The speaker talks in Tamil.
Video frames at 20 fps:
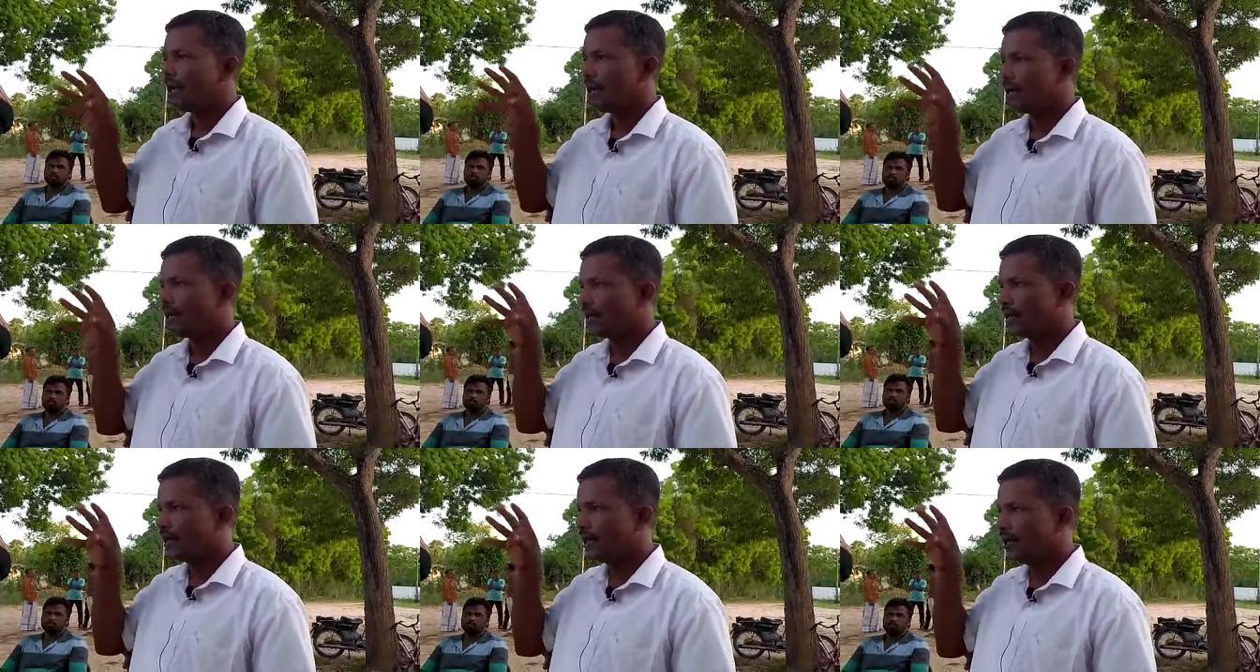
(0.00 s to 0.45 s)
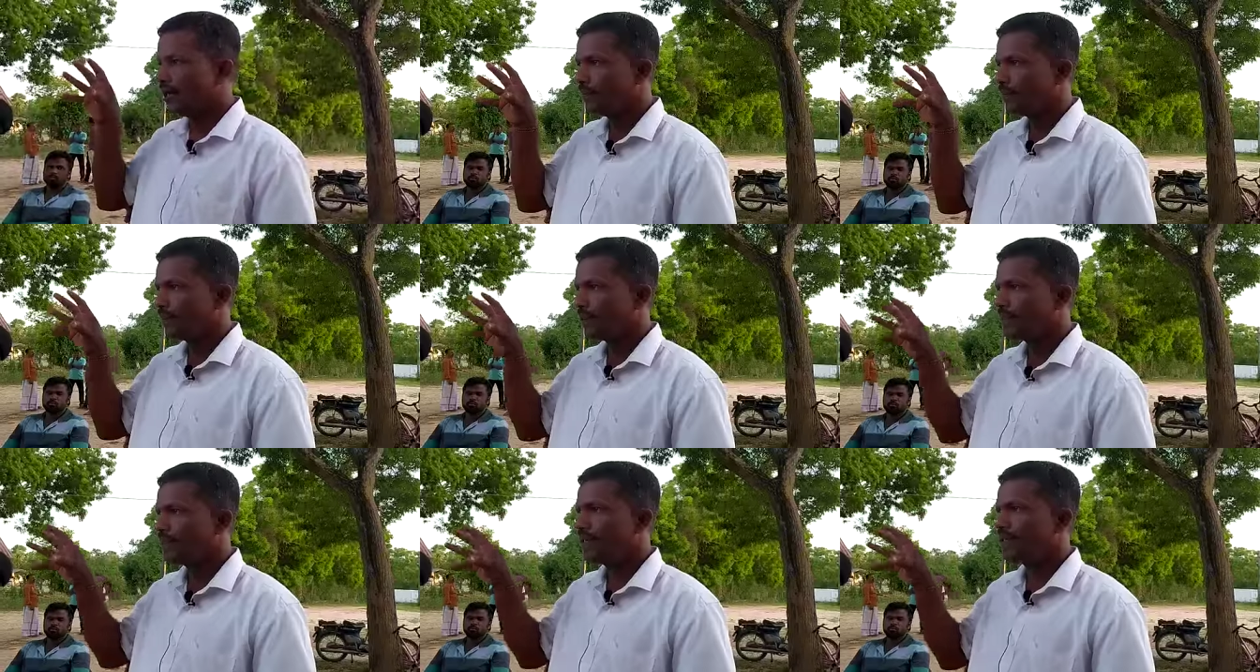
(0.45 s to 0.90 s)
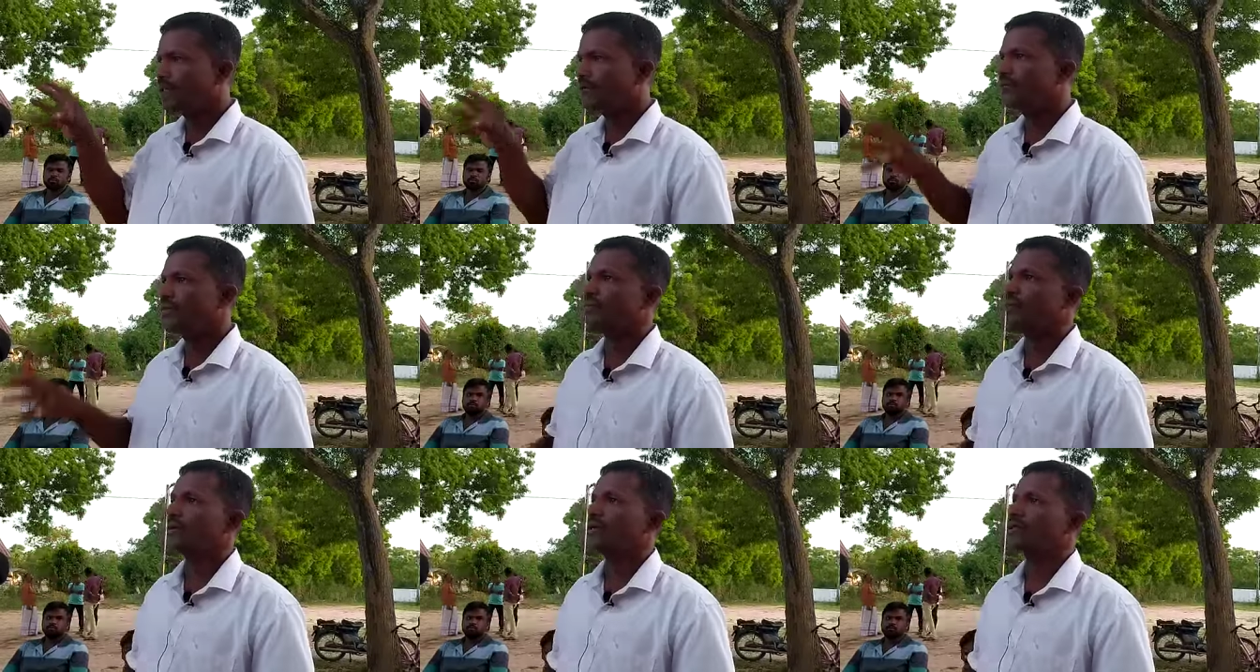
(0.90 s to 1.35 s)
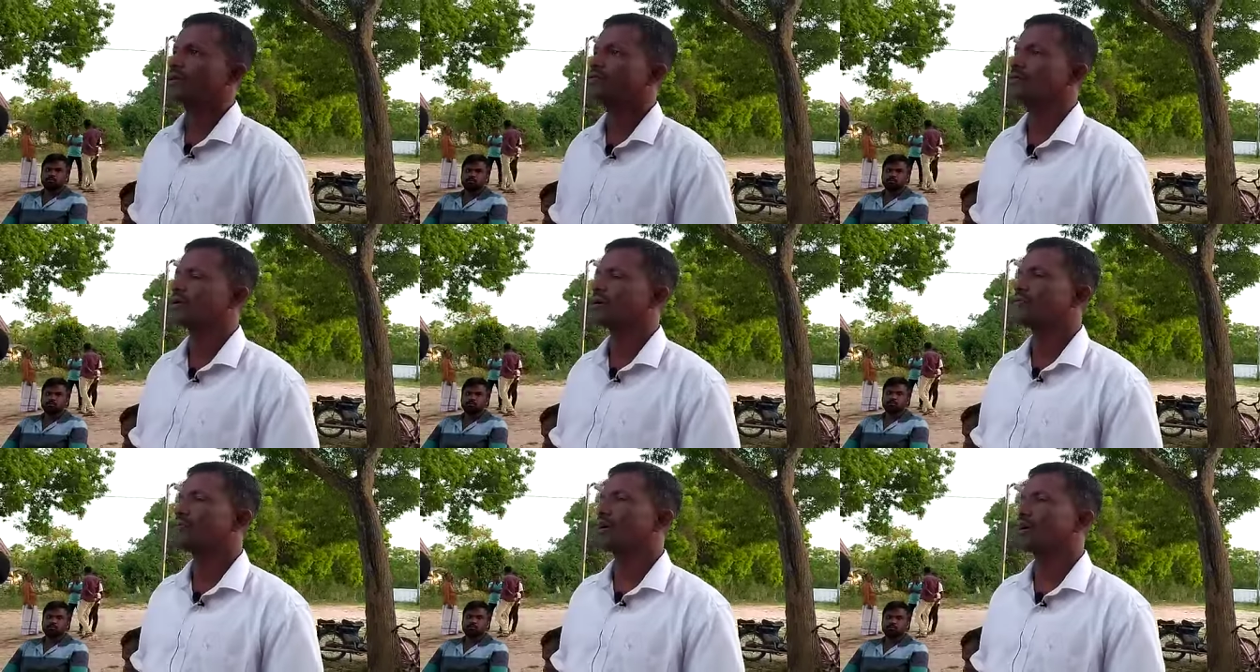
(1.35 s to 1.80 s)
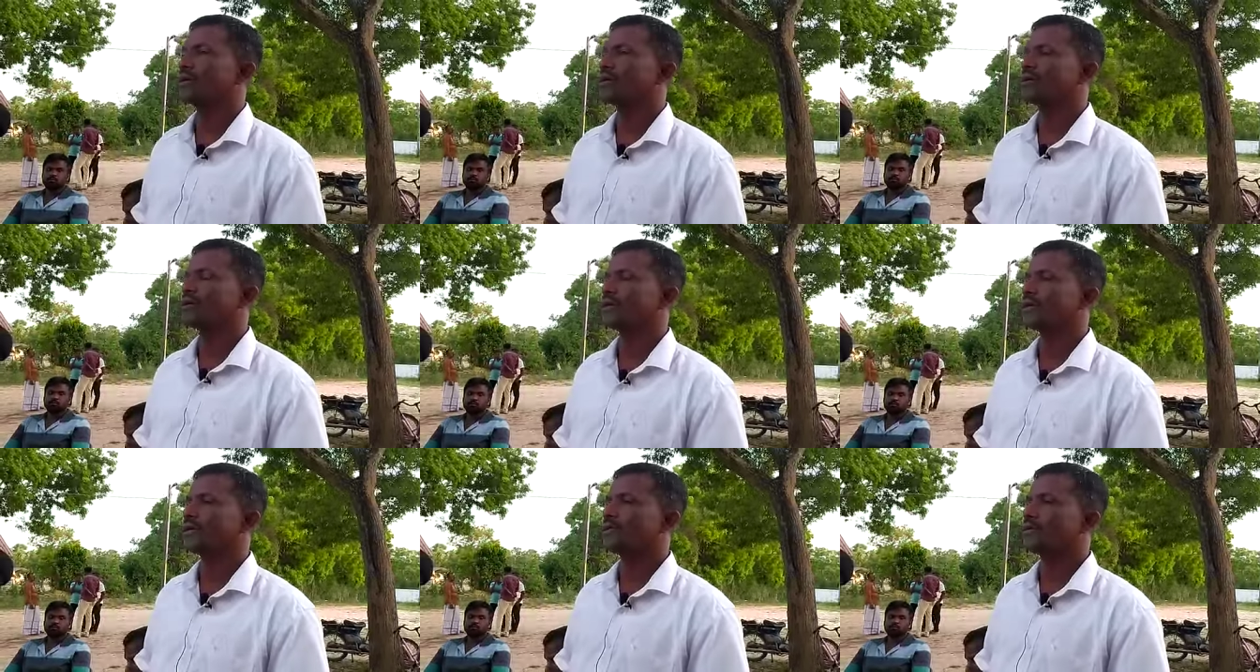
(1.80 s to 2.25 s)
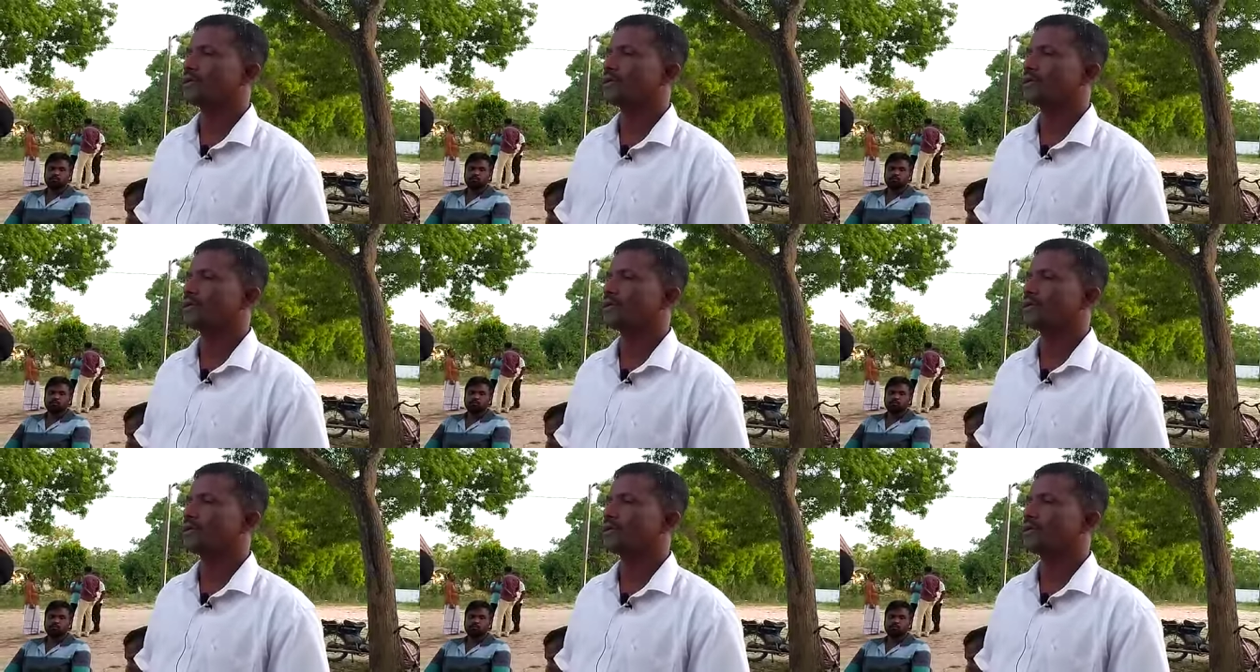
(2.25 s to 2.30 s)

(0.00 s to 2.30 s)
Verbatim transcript: அங்கே பதினெட்டு விதமான தமிழர்கள் வாழ்கின்ற